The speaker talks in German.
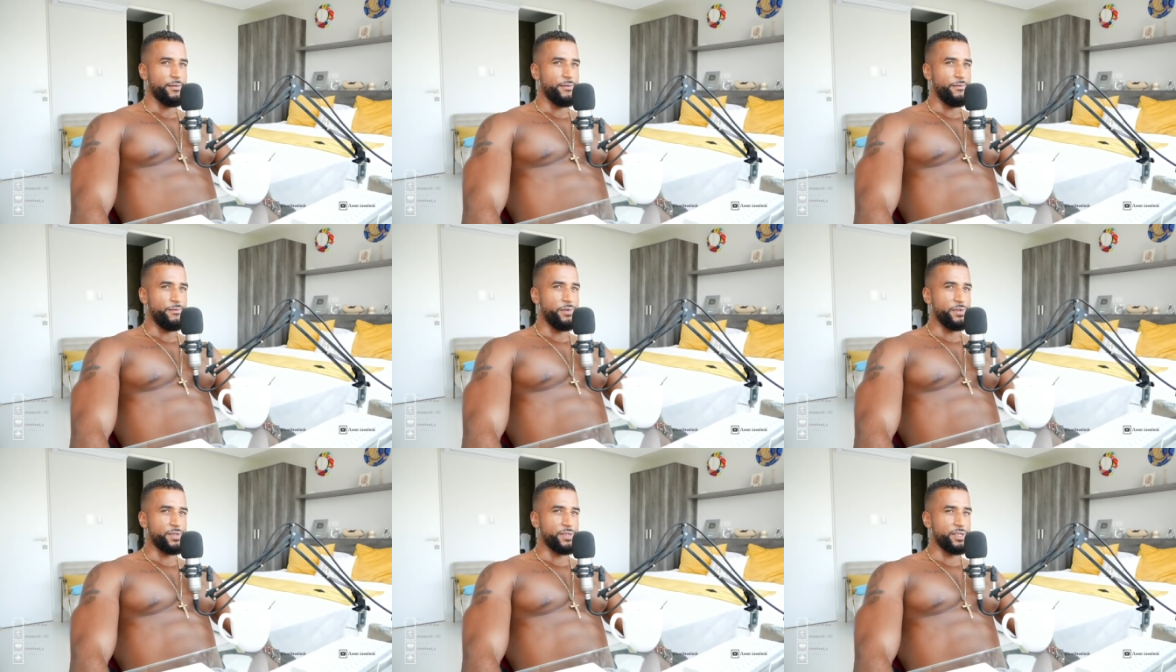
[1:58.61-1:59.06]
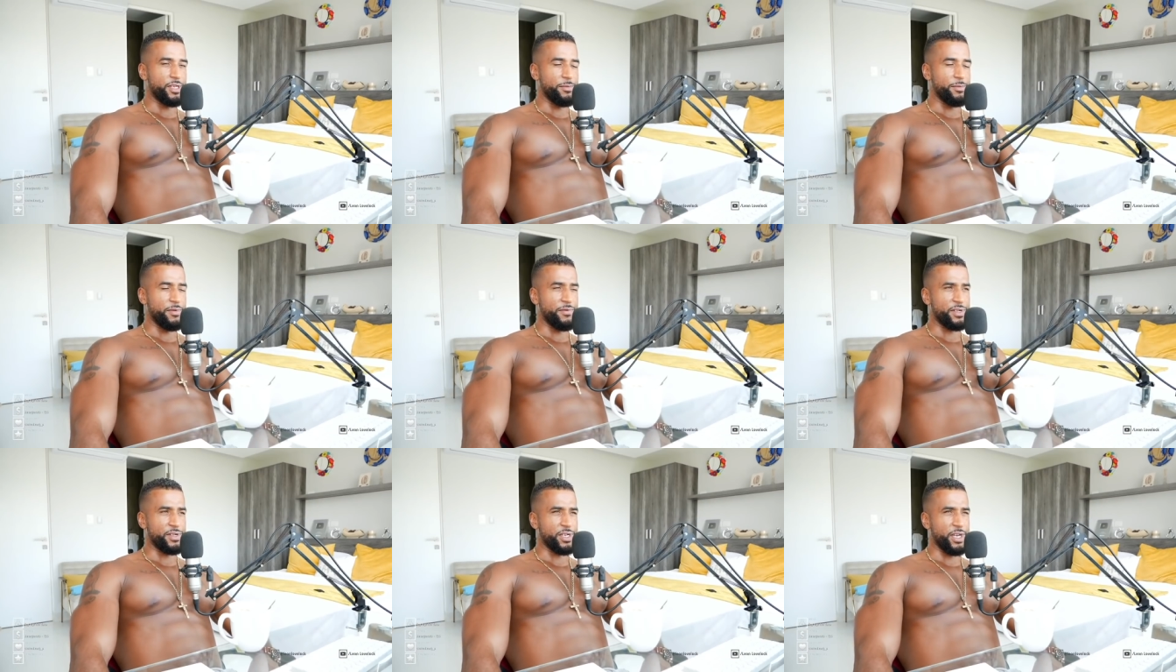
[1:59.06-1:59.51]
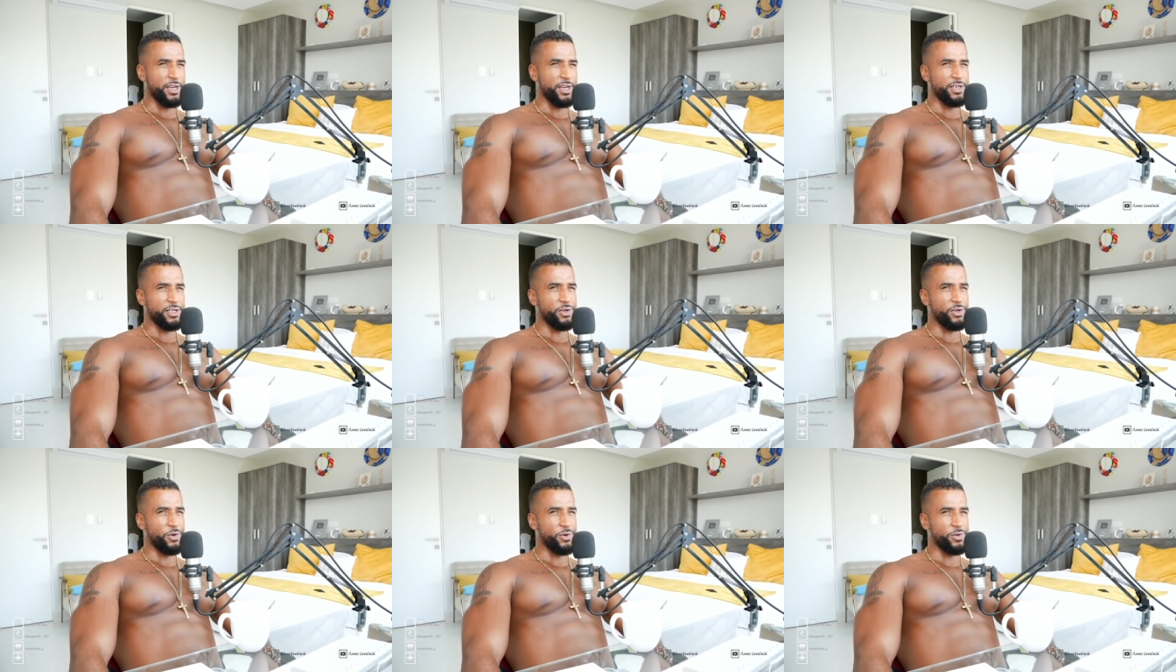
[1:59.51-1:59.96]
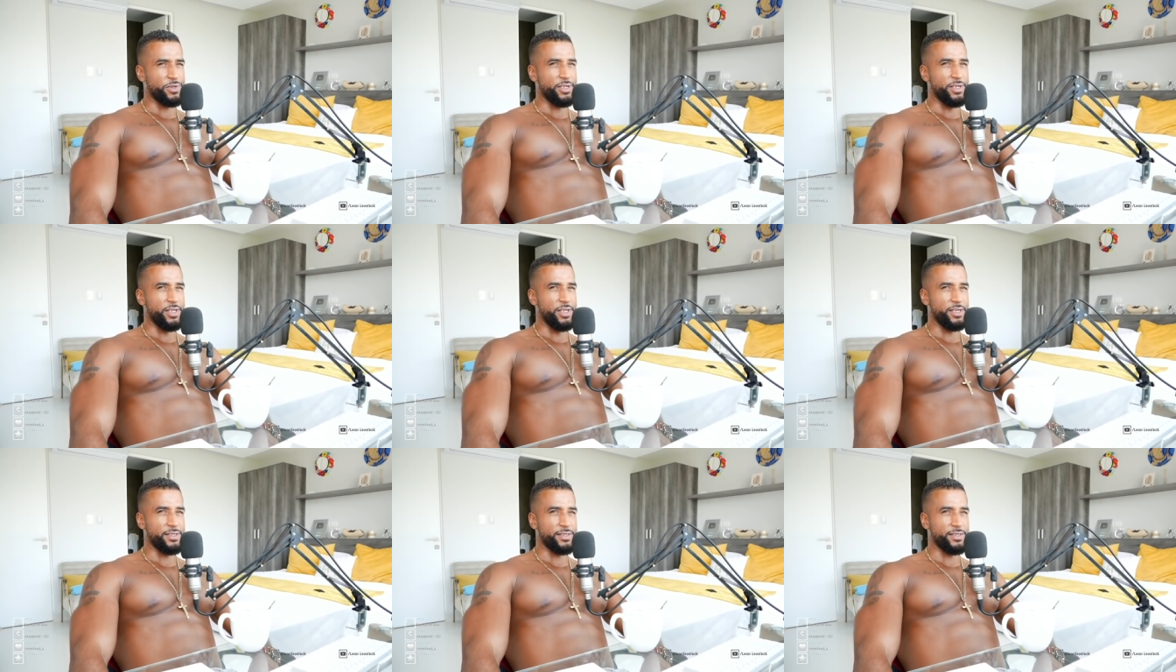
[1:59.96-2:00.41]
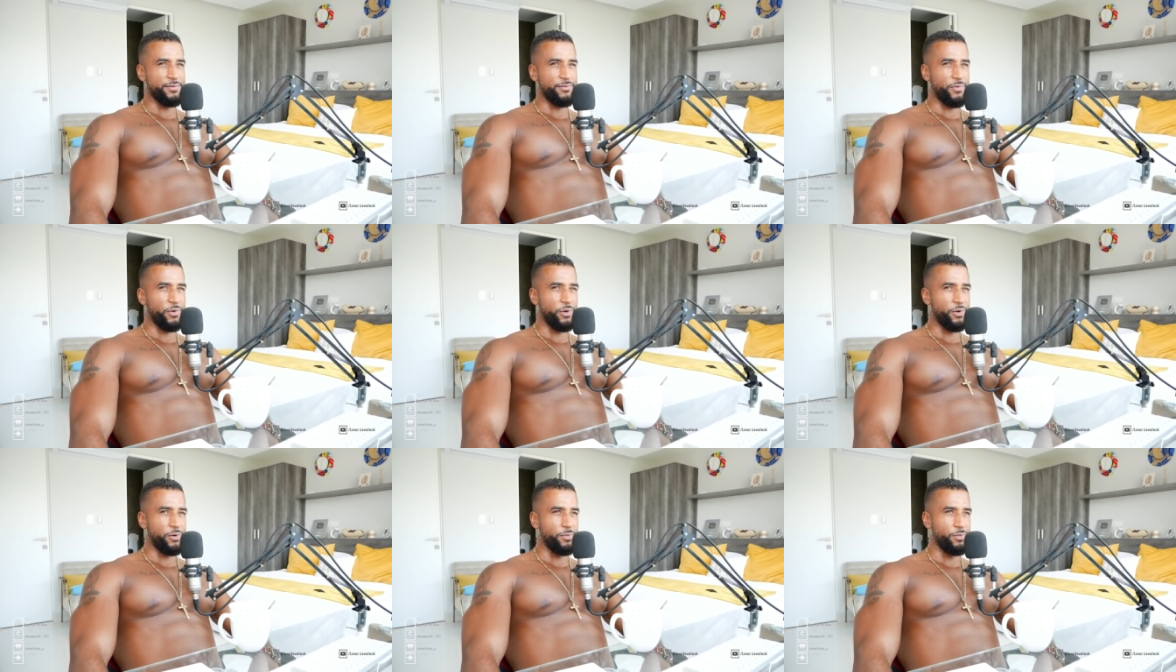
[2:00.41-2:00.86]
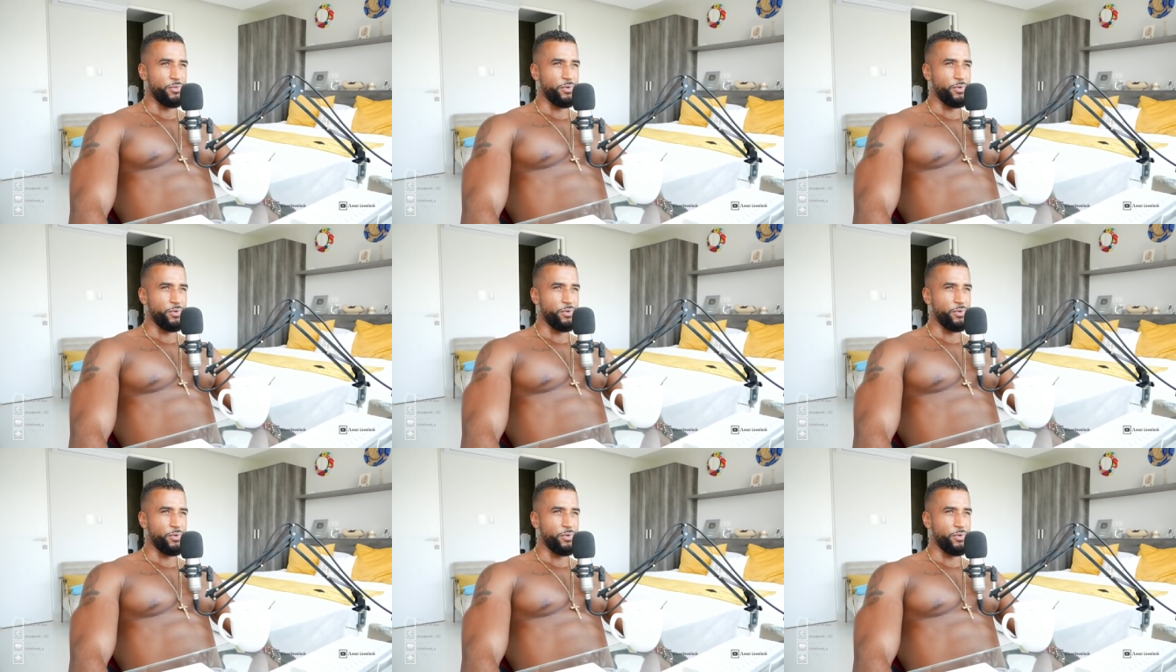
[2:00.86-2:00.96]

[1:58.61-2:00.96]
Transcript: Wird sich aber wahrscheinlich auch die nächsten Wochen,